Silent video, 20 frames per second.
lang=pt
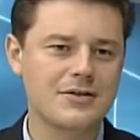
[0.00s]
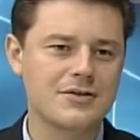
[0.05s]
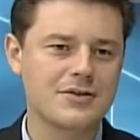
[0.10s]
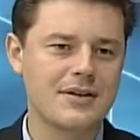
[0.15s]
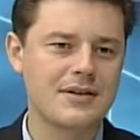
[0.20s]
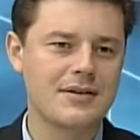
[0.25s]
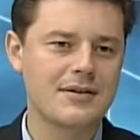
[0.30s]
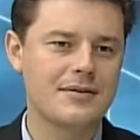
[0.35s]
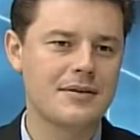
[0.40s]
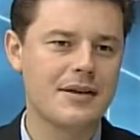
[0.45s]
acho
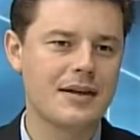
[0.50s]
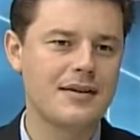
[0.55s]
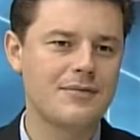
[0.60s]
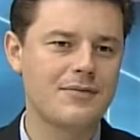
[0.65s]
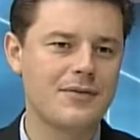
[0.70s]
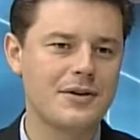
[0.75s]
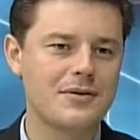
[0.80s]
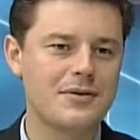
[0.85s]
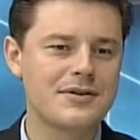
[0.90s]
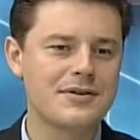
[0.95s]
que
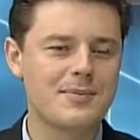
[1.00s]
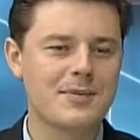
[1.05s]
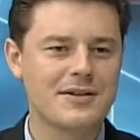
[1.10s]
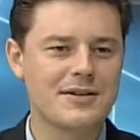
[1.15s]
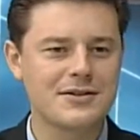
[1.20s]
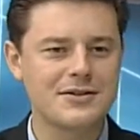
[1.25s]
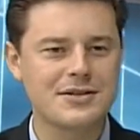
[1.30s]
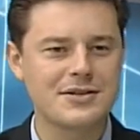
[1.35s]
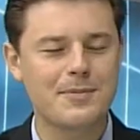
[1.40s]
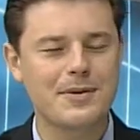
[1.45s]
quem valoriza
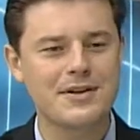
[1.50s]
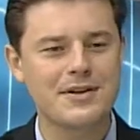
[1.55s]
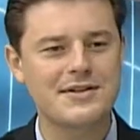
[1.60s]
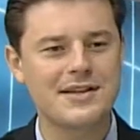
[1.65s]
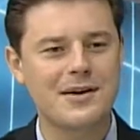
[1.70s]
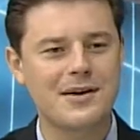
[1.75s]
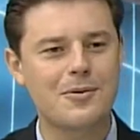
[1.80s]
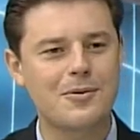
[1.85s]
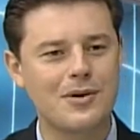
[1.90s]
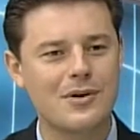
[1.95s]
bastante a
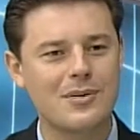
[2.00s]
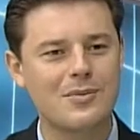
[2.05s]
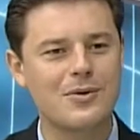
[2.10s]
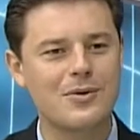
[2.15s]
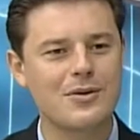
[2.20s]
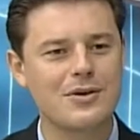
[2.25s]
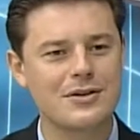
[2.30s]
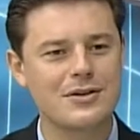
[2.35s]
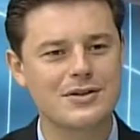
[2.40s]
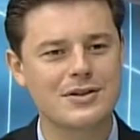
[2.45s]
planilha é a
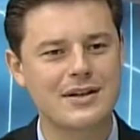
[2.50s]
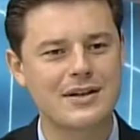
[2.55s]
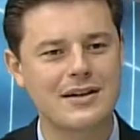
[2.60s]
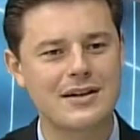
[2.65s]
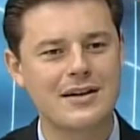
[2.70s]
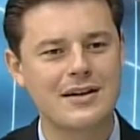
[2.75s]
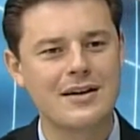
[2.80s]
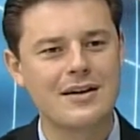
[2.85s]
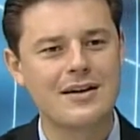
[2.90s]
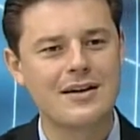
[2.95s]
Coamo hoje,
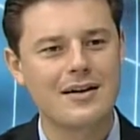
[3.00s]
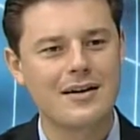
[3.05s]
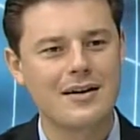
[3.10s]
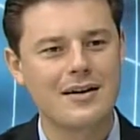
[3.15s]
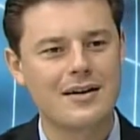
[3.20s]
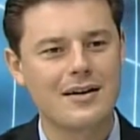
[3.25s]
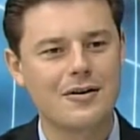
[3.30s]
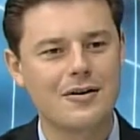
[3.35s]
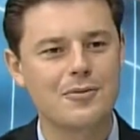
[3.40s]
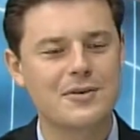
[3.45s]
né?
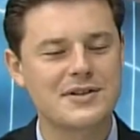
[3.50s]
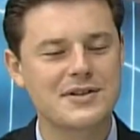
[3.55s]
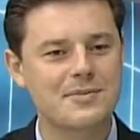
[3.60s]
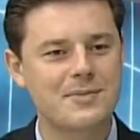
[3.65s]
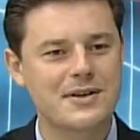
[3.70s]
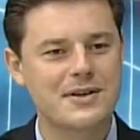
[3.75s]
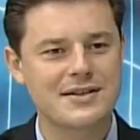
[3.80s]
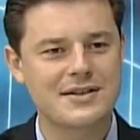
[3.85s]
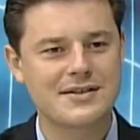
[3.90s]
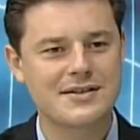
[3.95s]
É, algumas
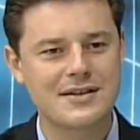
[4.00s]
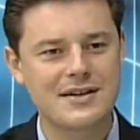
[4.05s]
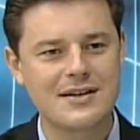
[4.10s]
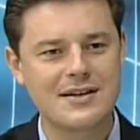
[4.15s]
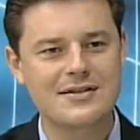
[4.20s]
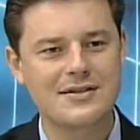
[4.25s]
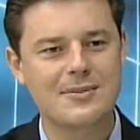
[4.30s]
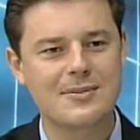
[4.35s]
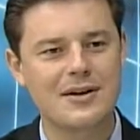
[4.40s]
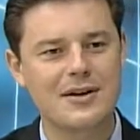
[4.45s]
empresas
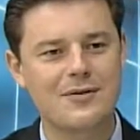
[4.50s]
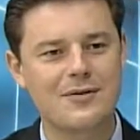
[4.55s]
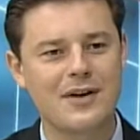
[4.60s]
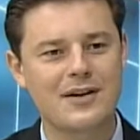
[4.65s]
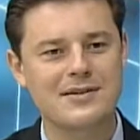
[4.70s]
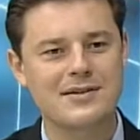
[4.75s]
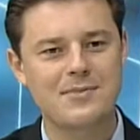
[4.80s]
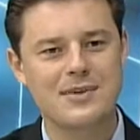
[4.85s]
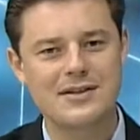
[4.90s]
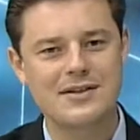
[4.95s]
grandes também que
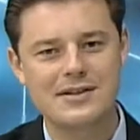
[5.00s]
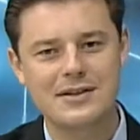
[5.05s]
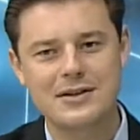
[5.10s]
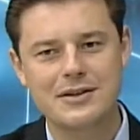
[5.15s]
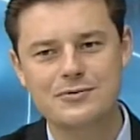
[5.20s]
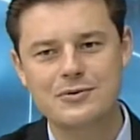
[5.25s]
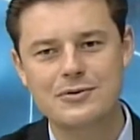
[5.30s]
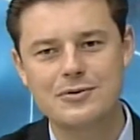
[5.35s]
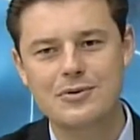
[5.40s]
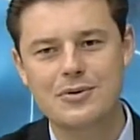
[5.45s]
fazem
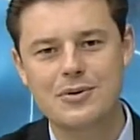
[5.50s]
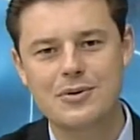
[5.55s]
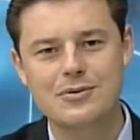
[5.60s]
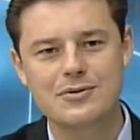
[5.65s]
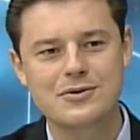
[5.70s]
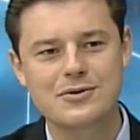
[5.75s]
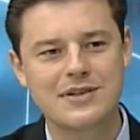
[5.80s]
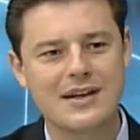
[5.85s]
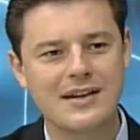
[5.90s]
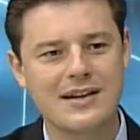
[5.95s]
parceria junto
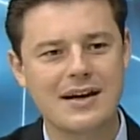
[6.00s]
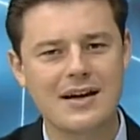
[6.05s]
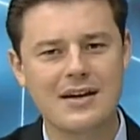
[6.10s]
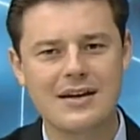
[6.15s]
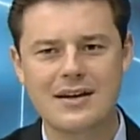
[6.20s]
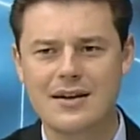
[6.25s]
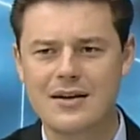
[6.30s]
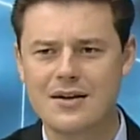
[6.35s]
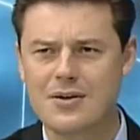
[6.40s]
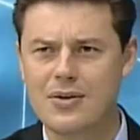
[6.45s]
com o
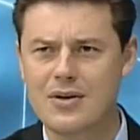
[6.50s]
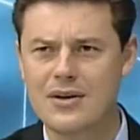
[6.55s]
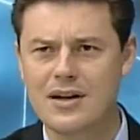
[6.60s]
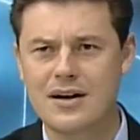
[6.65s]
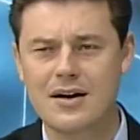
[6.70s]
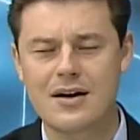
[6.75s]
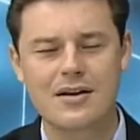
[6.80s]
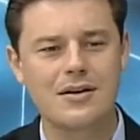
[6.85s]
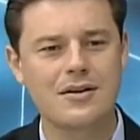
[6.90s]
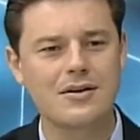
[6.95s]
Senac, a
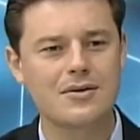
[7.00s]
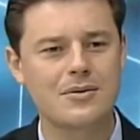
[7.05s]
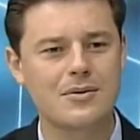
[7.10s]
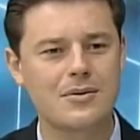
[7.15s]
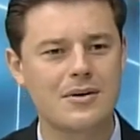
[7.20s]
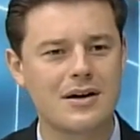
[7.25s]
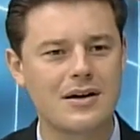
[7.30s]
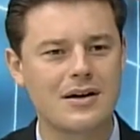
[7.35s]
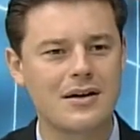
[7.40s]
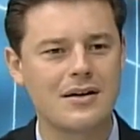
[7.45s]

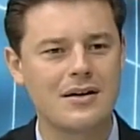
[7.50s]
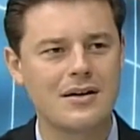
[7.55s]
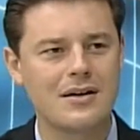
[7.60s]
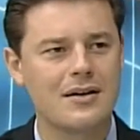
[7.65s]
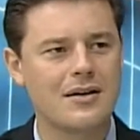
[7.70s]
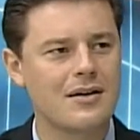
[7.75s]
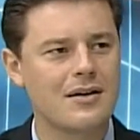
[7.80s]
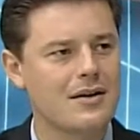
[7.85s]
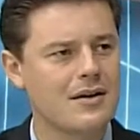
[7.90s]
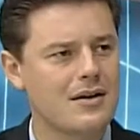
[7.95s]
Colacrio, a,
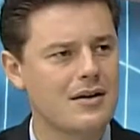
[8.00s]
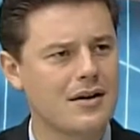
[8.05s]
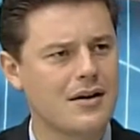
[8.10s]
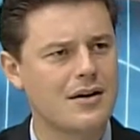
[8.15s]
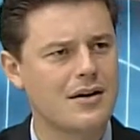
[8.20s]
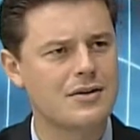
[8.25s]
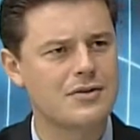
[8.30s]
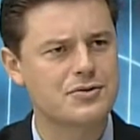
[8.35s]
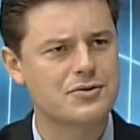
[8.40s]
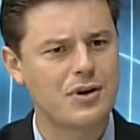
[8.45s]
a
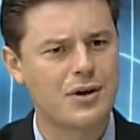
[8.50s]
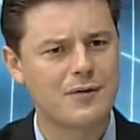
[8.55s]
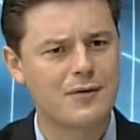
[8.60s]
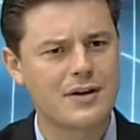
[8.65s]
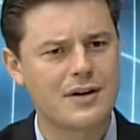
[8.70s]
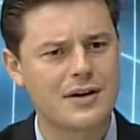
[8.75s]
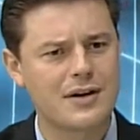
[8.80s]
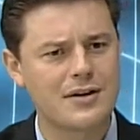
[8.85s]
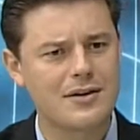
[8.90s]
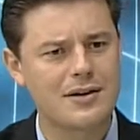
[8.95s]

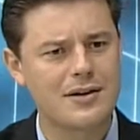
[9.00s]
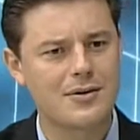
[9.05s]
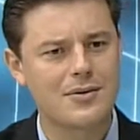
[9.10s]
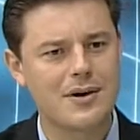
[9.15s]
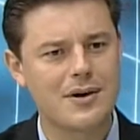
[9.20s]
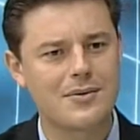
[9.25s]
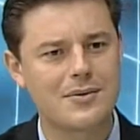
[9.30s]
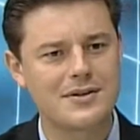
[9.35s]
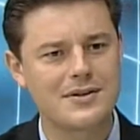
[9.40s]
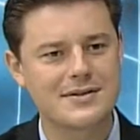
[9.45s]
Cristóvão, creio que tem
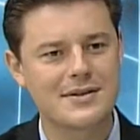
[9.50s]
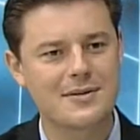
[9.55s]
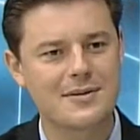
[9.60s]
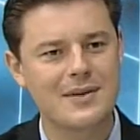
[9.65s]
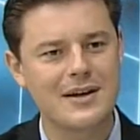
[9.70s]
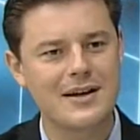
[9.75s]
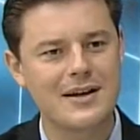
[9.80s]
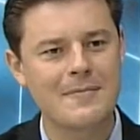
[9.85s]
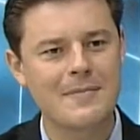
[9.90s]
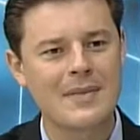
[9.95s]
alguma coisa
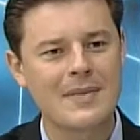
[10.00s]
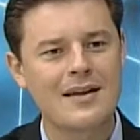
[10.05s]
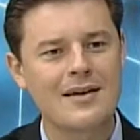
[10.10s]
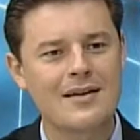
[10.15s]
também.